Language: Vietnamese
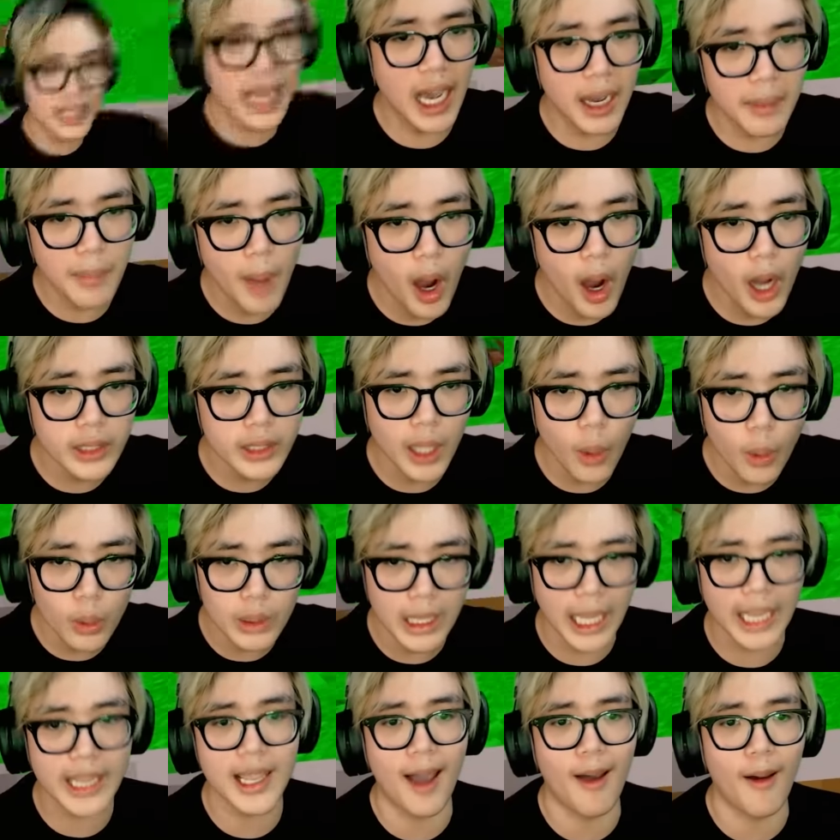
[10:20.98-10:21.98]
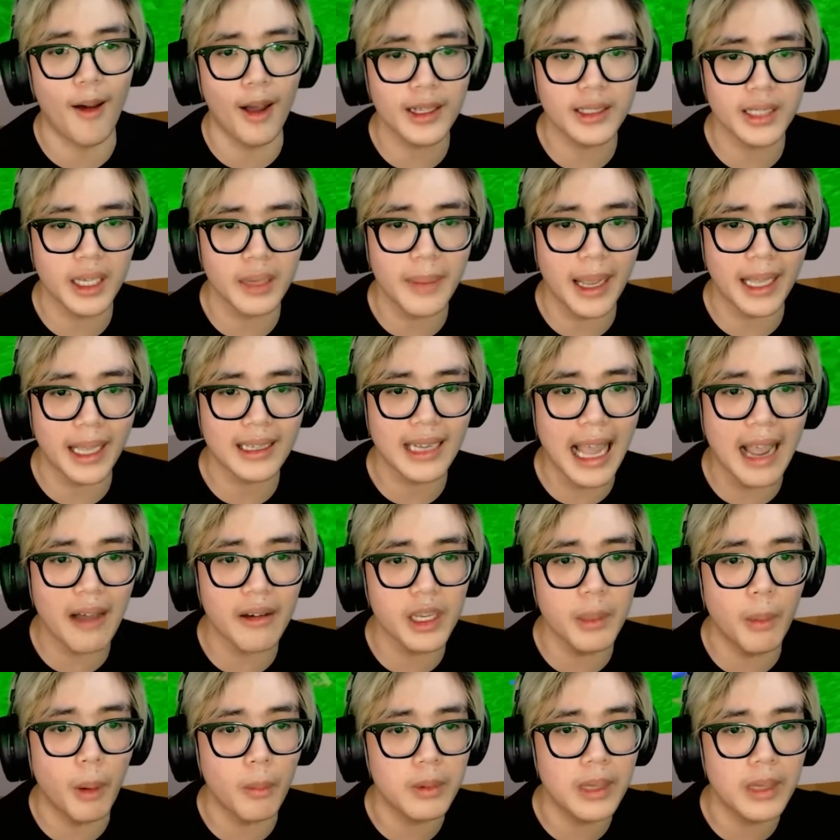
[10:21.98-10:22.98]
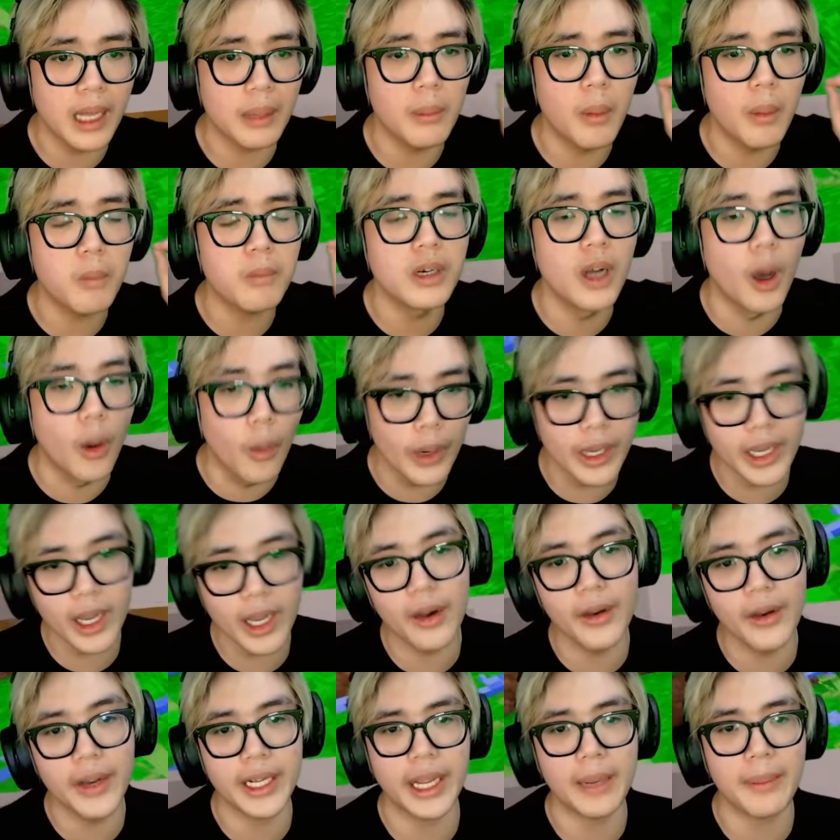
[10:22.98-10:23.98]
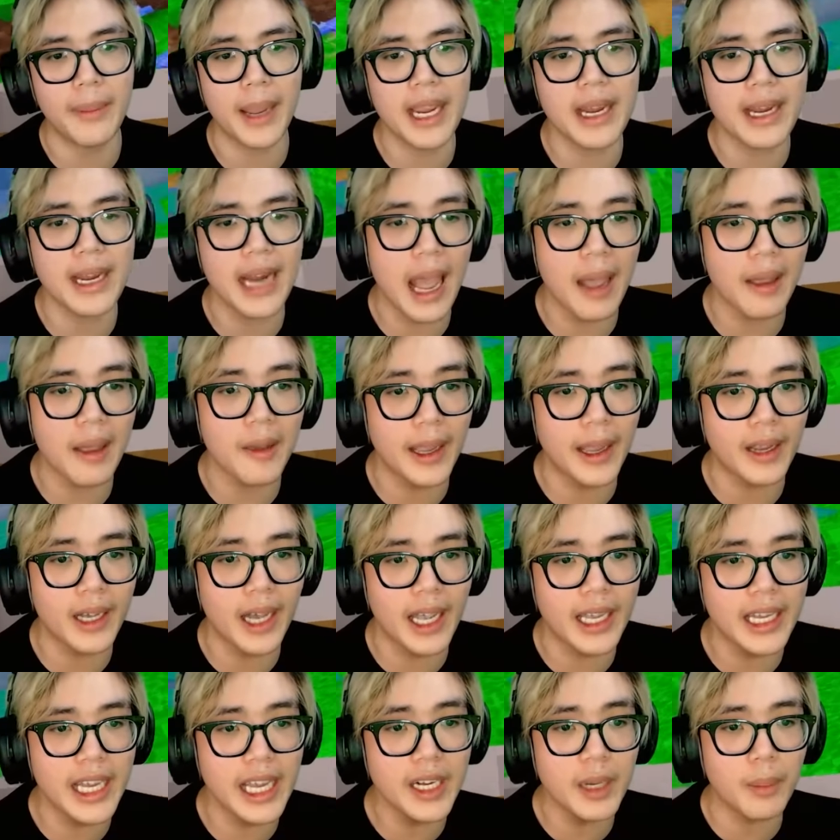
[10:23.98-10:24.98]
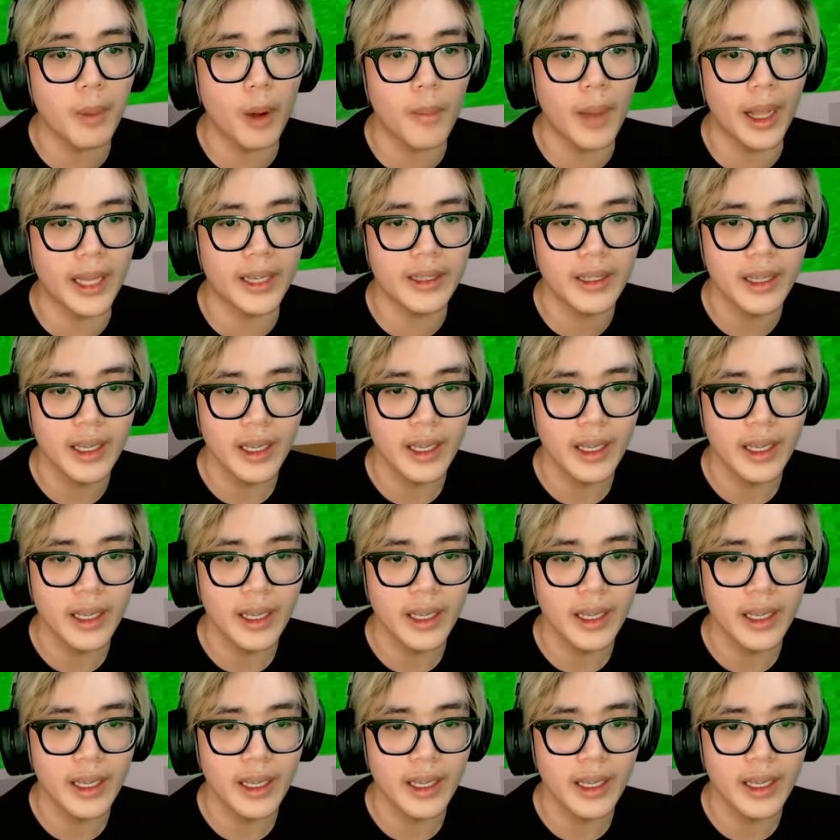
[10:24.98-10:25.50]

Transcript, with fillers: chờ bo thu lại nhỏ xong bạn lao vô một lần một nùi người thì may ra bạn có thể giết được bọn mình